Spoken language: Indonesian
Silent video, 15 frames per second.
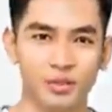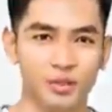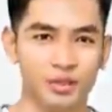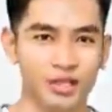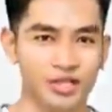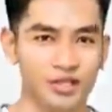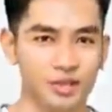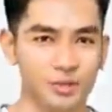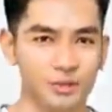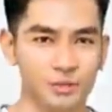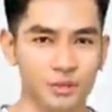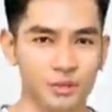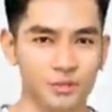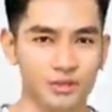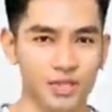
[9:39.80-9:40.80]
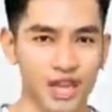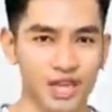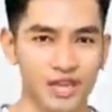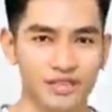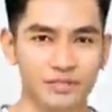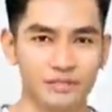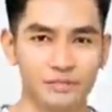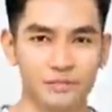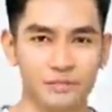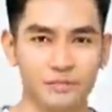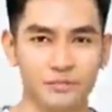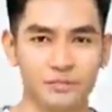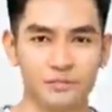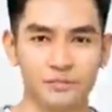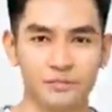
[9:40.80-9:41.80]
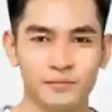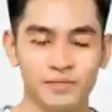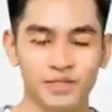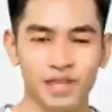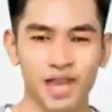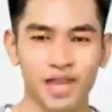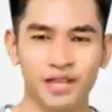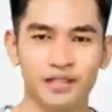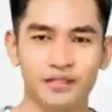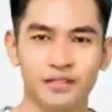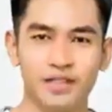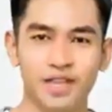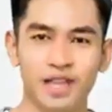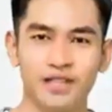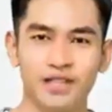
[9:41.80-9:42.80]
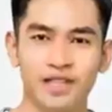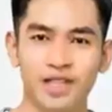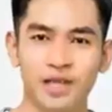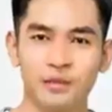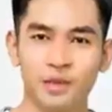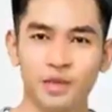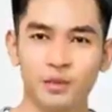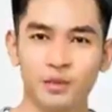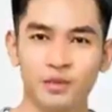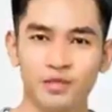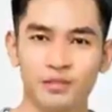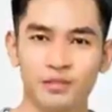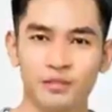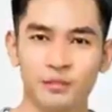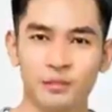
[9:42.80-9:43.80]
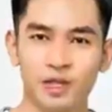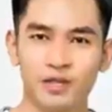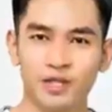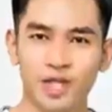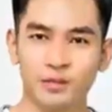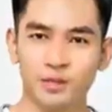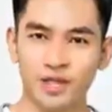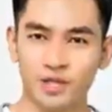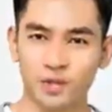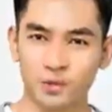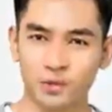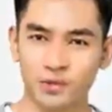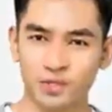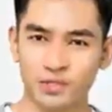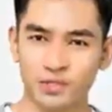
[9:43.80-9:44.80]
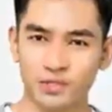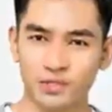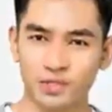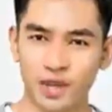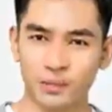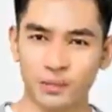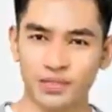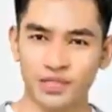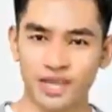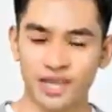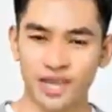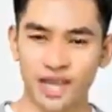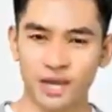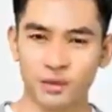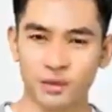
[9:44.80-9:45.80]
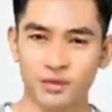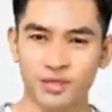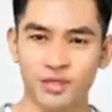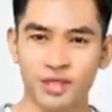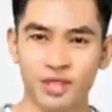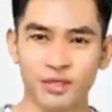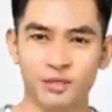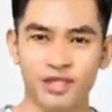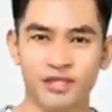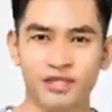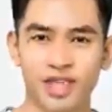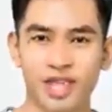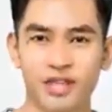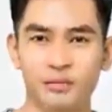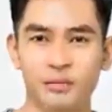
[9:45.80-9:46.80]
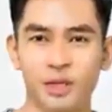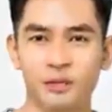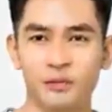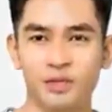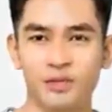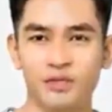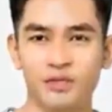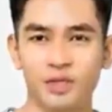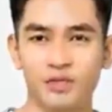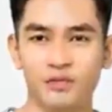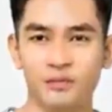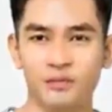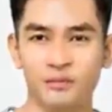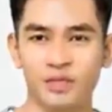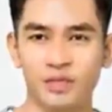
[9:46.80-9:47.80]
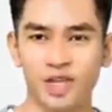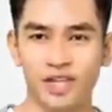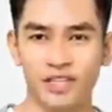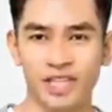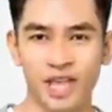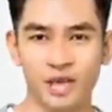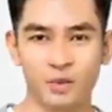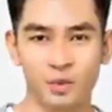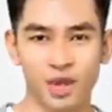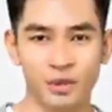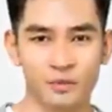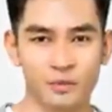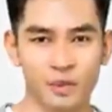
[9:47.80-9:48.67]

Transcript: Bukankah aku mengatakan bahwa aku perlu waktu lama dan membiarkanmu melakukan urusanmu sendiri? Santin bertanya dengan aneh ketika dia datang ke mobil.